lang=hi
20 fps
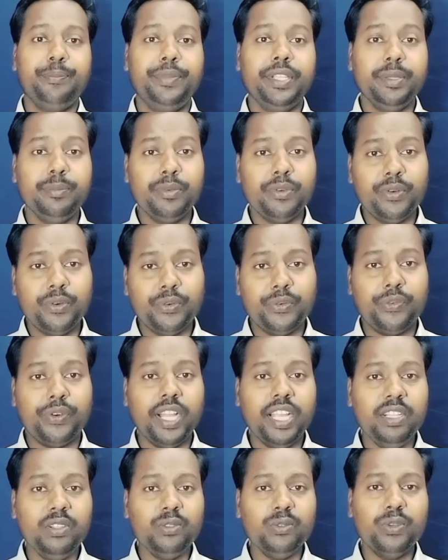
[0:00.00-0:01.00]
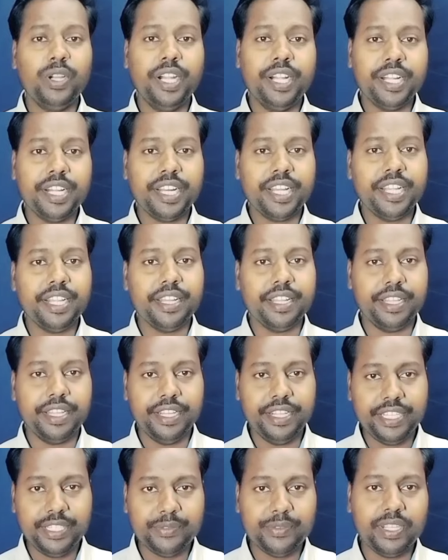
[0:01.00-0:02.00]
वीवो वाई टू हंड्रेड
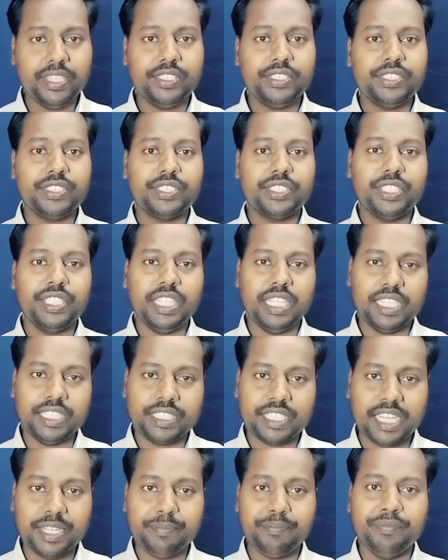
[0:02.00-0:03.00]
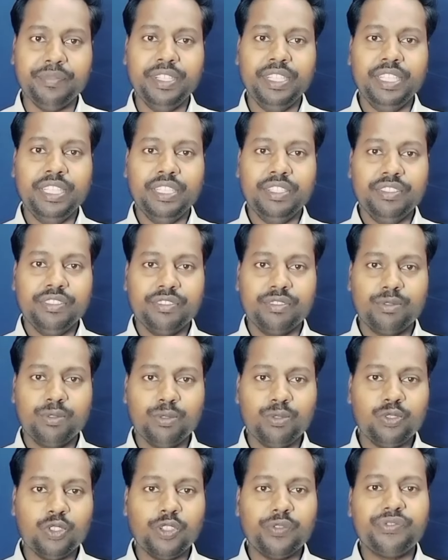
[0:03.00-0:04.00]
ए डिवाइस के अंदर आप
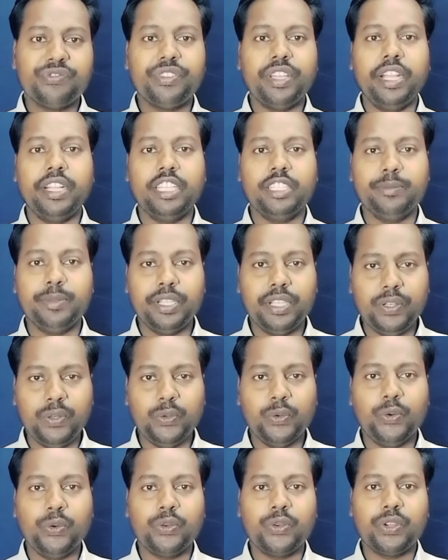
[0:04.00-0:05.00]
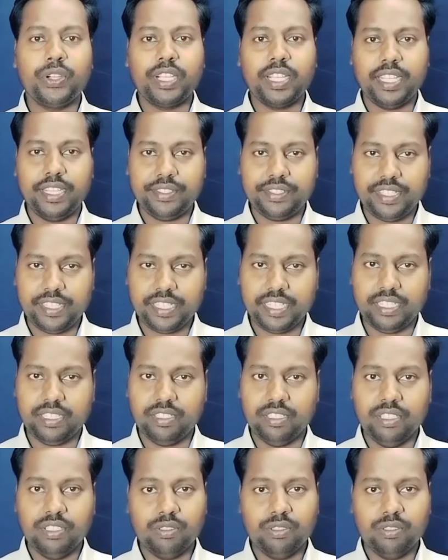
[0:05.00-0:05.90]
स्विच ऑफ सेटिंग में लोग कैसे लगाएं